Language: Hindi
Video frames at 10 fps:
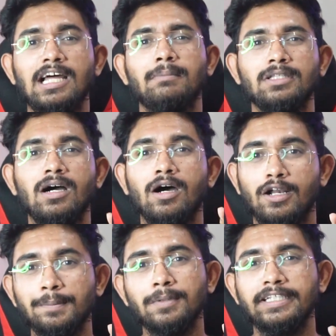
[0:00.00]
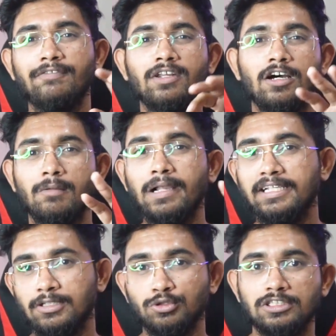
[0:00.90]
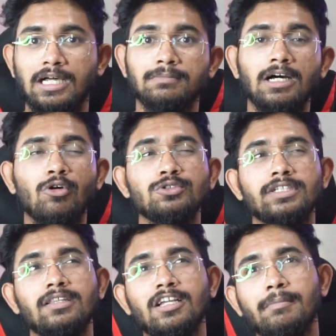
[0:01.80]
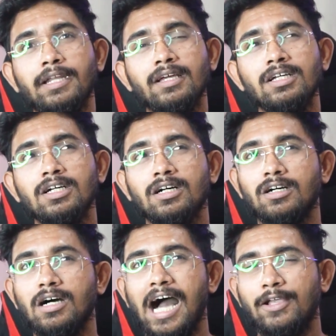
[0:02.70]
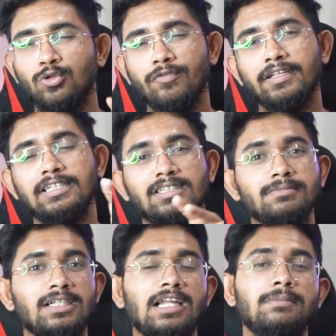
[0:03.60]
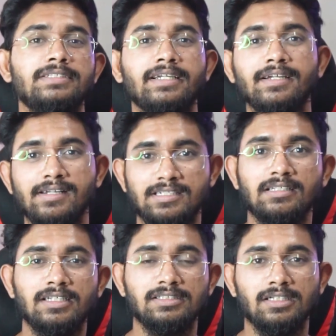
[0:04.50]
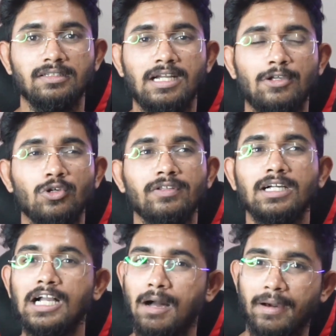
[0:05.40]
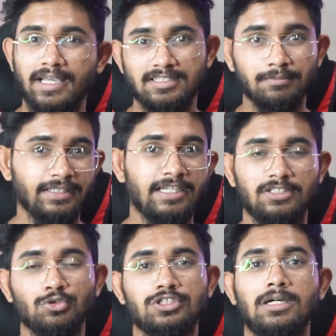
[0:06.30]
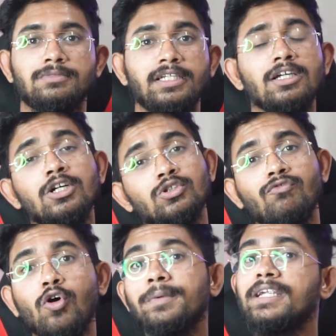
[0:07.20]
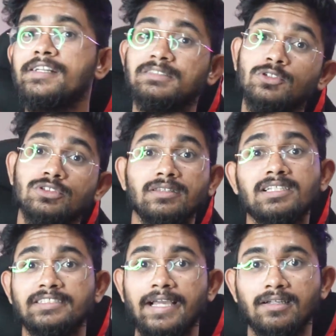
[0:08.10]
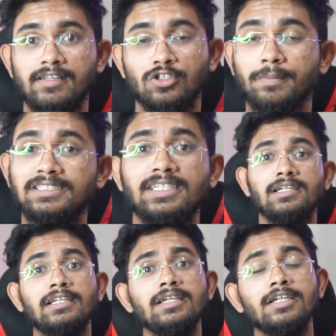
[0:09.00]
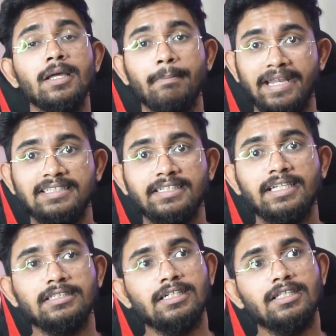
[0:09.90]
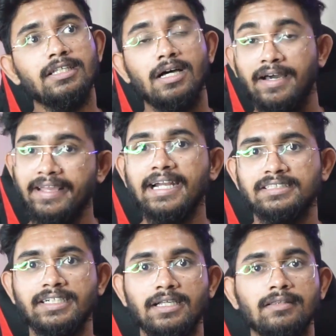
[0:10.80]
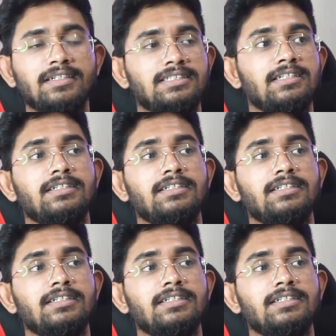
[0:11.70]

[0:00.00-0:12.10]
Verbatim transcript: नाम था हर्ब या फिर हर्बल ऐसा कुछ नाम था और उसके अंदर मैंने आयुर्वेदा समथिंग नाम से एक इंटरेस्ट आता है इसके अंदर आयुर्वेदा कामा या समथिंग ऐसे कुछ नाम से तो वो भी इंटरेस्ट मैंने उसके अंदर स्टैक कर दिया तो बेसिकली मैंने ऐसा किया था कि हर एक एडसेट के अंदर